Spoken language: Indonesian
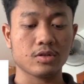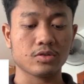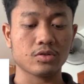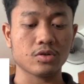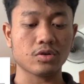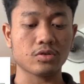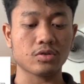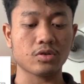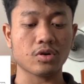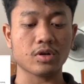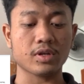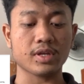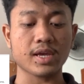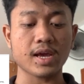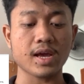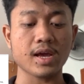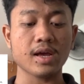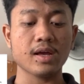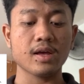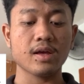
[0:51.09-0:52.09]

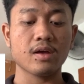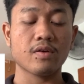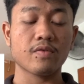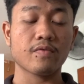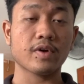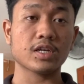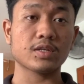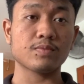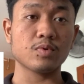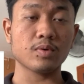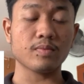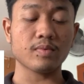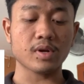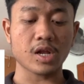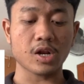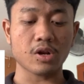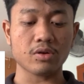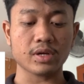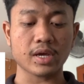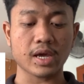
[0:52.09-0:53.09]
Contohnya, Facebook
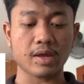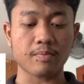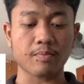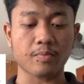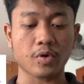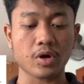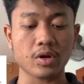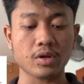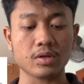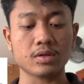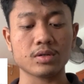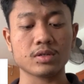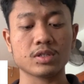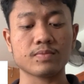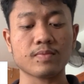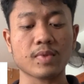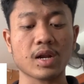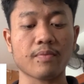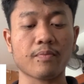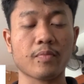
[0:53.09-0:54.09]
melalui handphone,
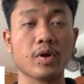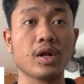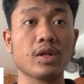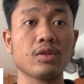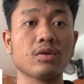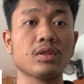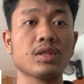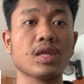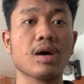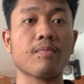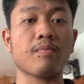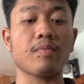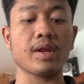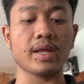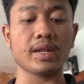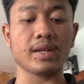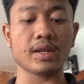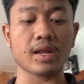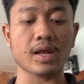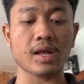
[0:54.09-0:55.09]
smartphone atau tablet